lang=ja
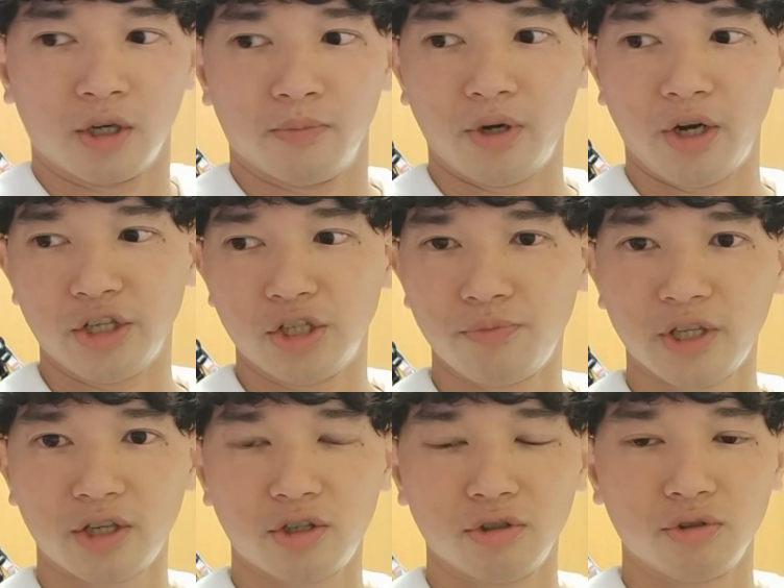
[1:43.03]
まあ、泉
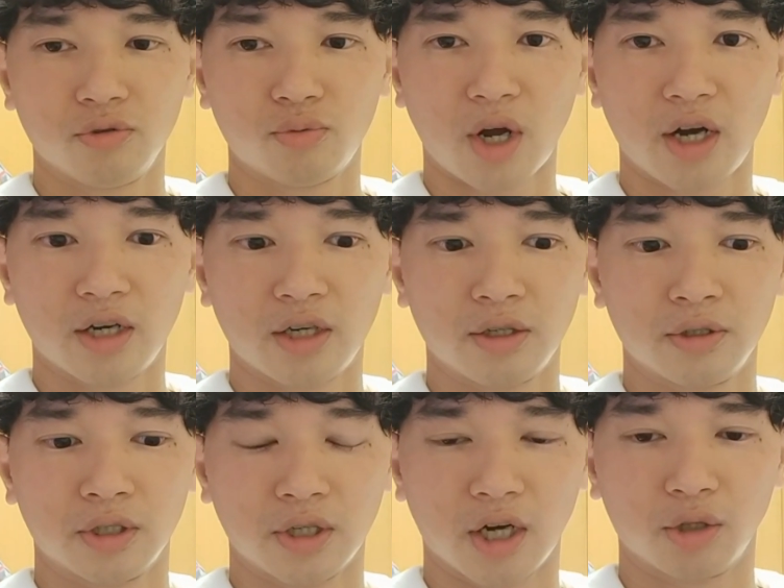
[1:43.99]
田君
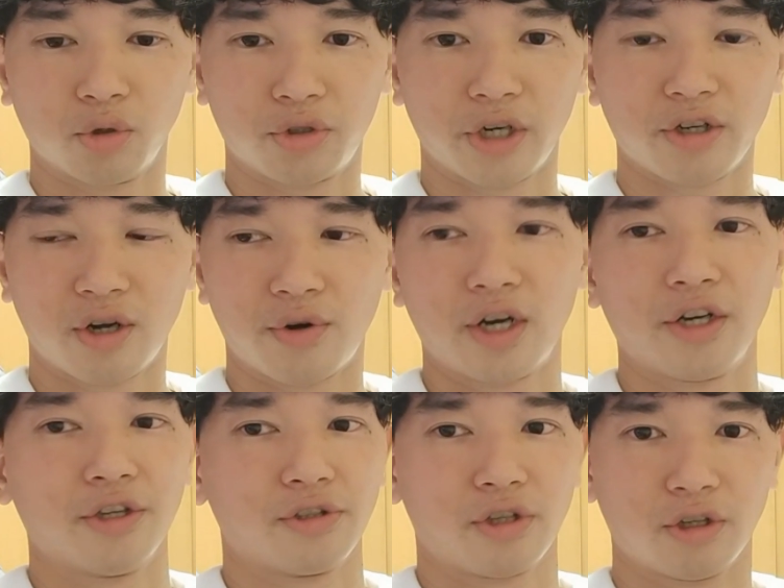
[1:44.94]
ファンがどれくらいいるかわから
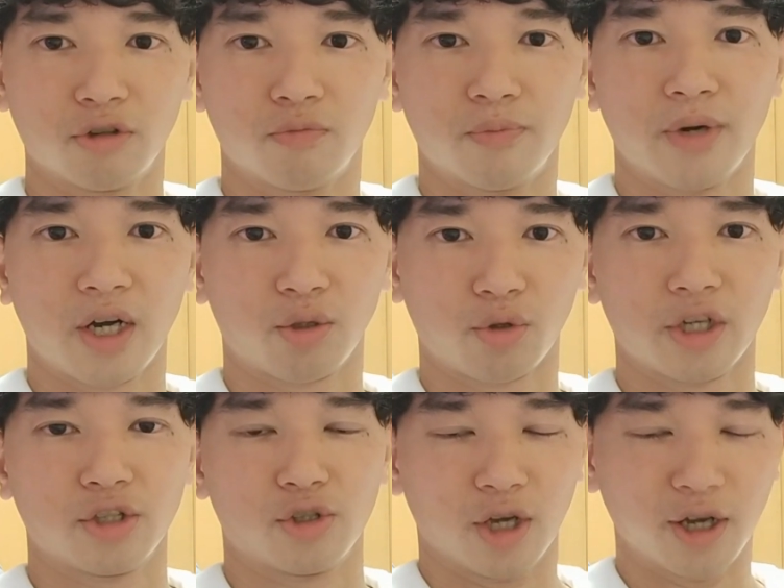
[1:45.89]
ないですけれども、まあ、とりあ
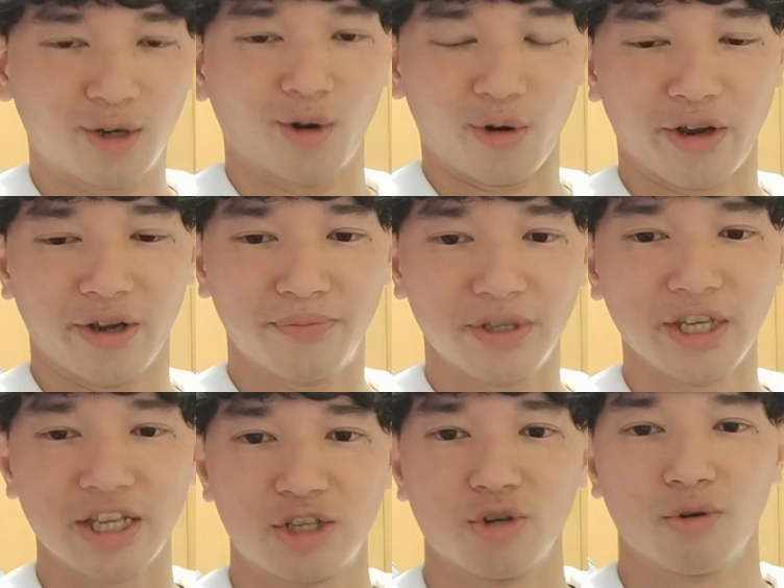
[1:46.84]
えず今回は
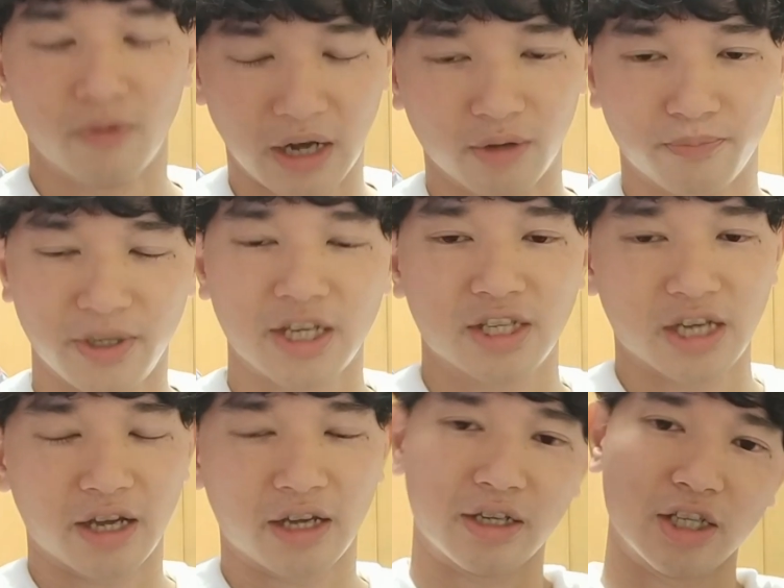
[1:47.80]
BH を、あ、
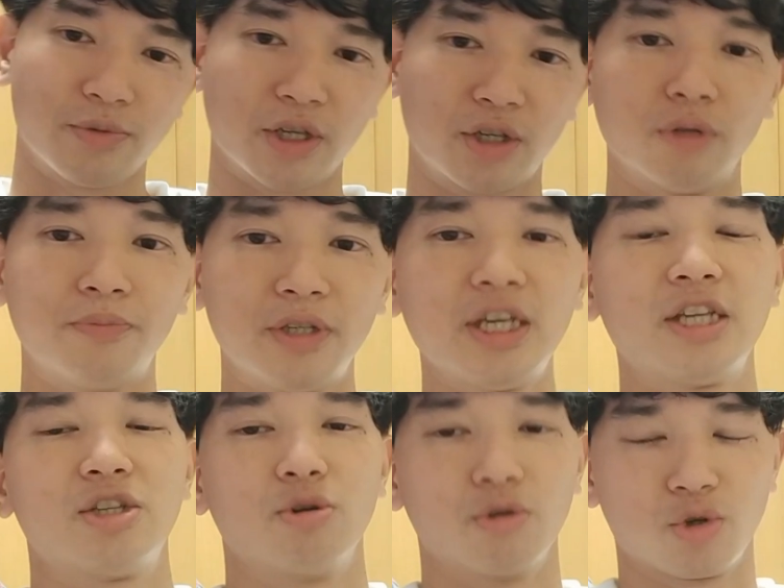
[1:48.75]
BH、泉田君の
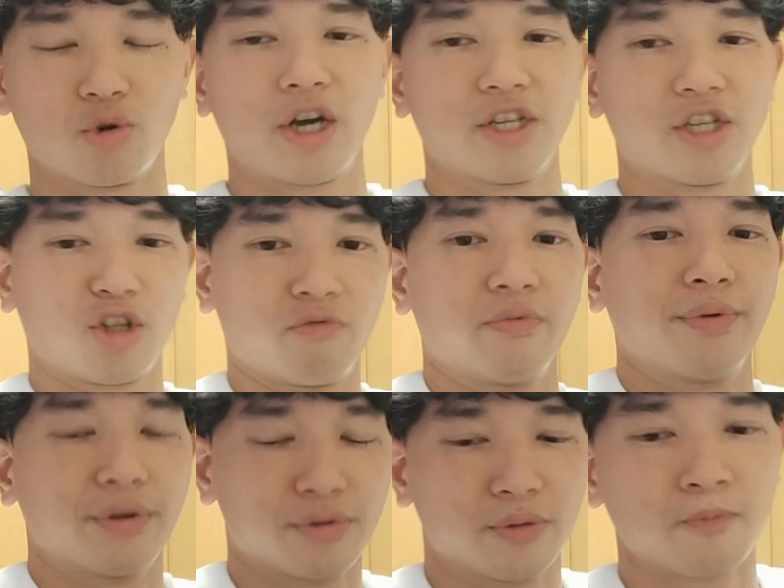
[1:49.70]
BH を紹介したいと思い
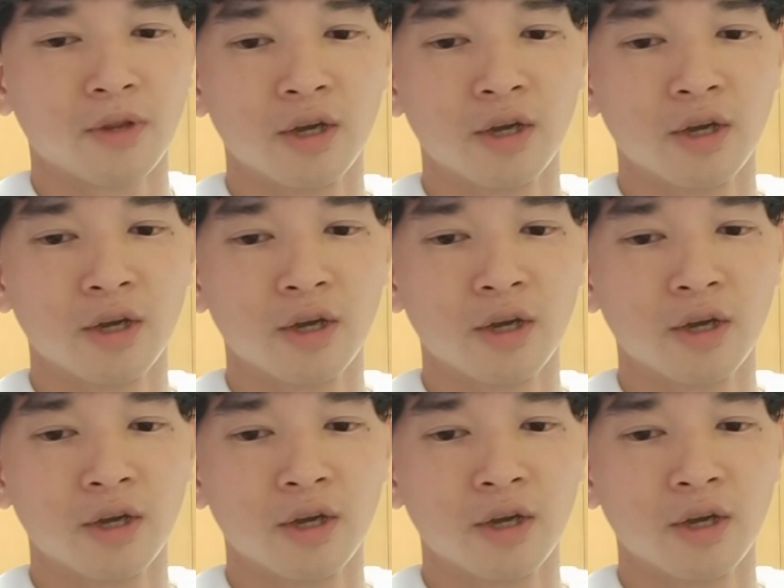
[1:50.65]
ます。